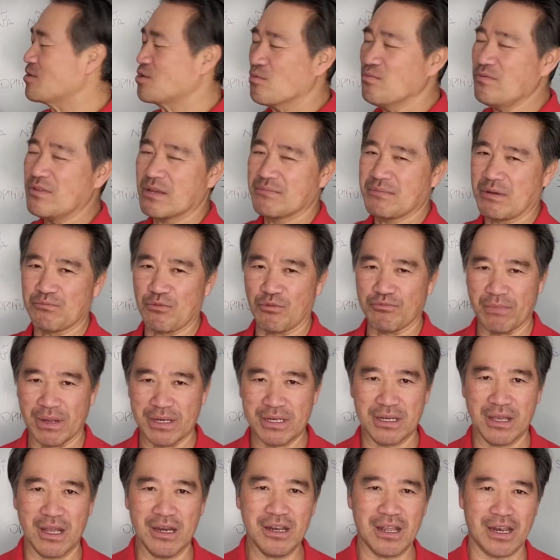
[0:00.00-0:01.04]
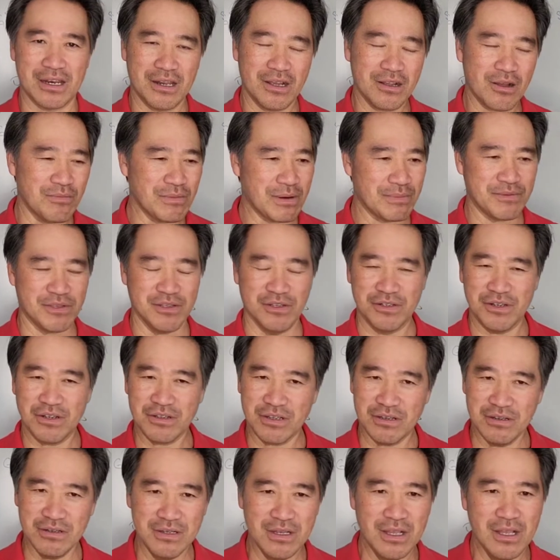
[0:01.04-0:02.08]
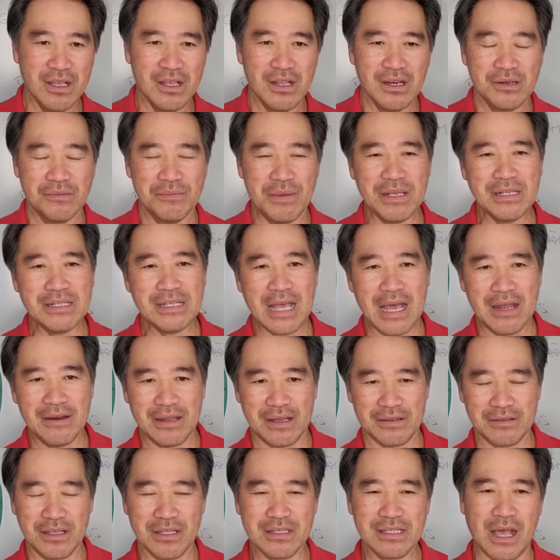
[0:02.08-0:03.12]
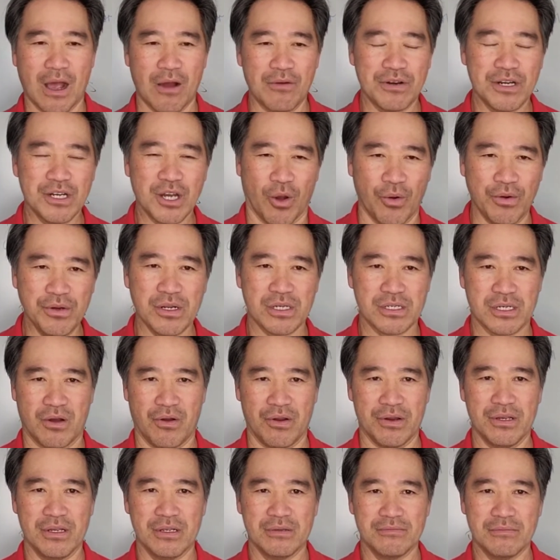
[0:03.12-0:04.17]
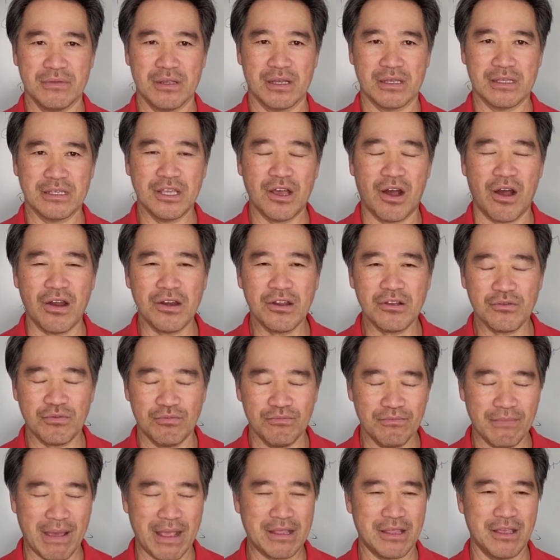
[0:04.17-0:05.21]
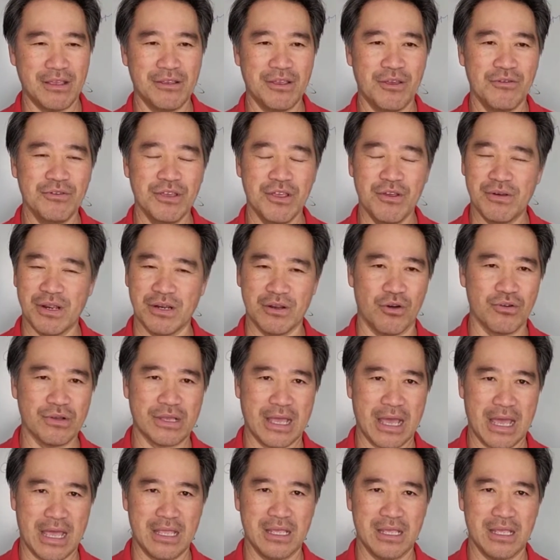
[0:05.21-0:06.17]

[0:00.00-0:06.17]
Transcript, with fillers: trúng thiên bình một mình nó là nó không lập trường nó cứ miễn sao là cái tàu nó nổi được rồi gió nó bay thiên hiếu hiu rồi ok